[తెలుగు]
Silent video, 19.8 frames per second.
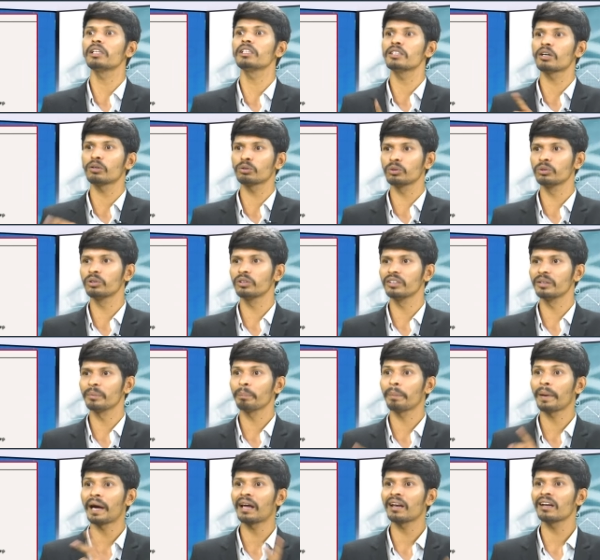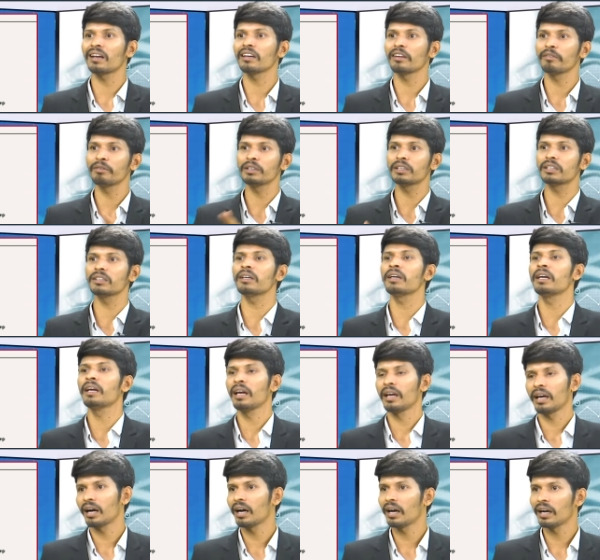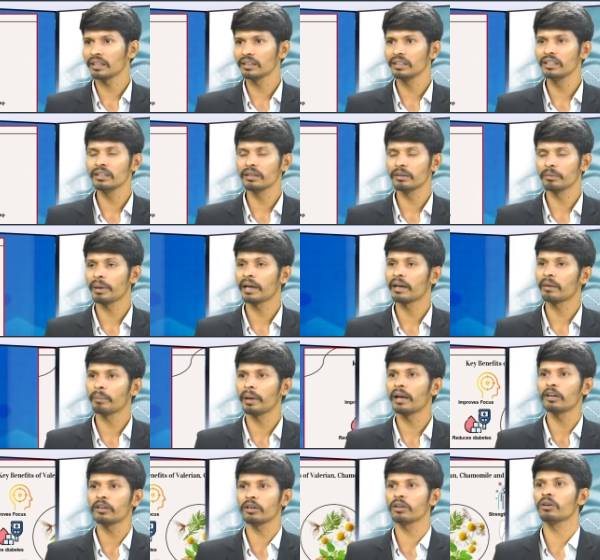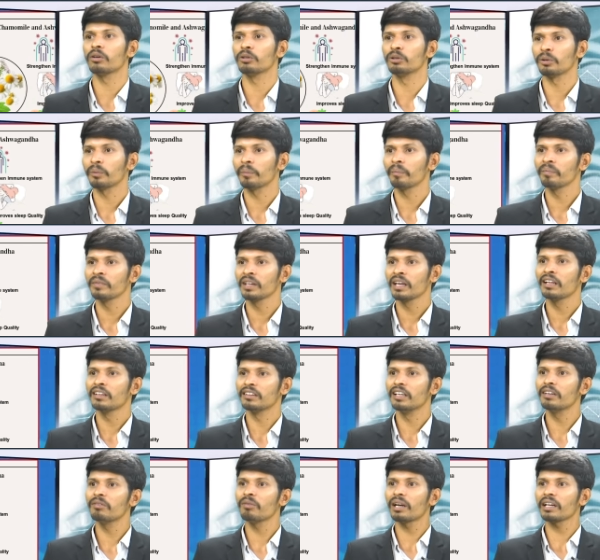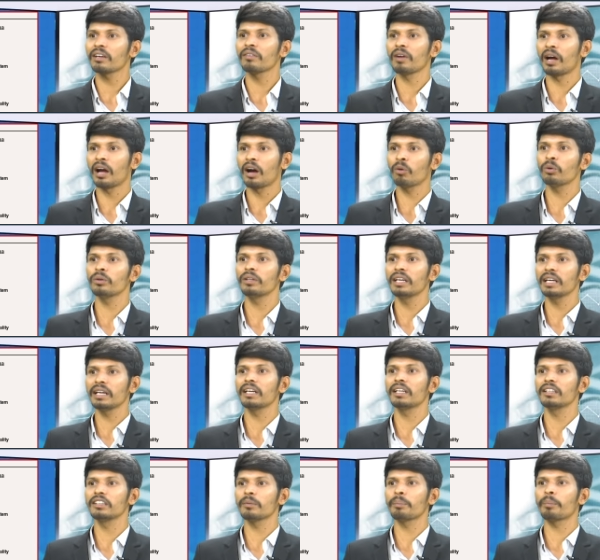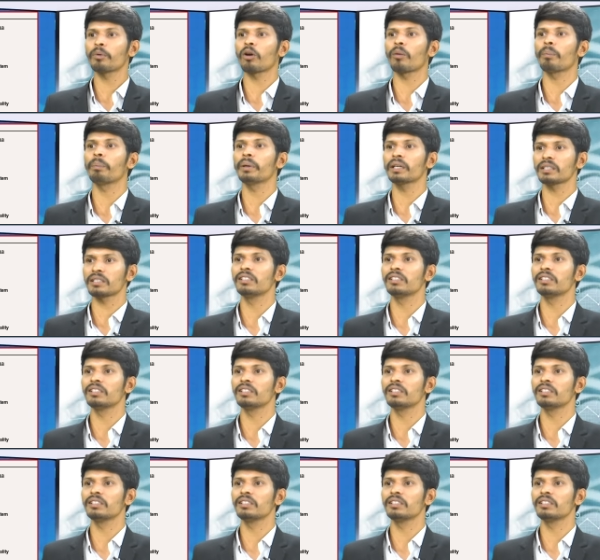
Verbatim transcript: రిలీజ్ అవుతుంటుంది ప్యారలల్గా విత్ దీన్ని మన మెలటైన్తో దెన్ వాళ్ళకి హౌ దే గెటింగ్ ద ప్రాపర్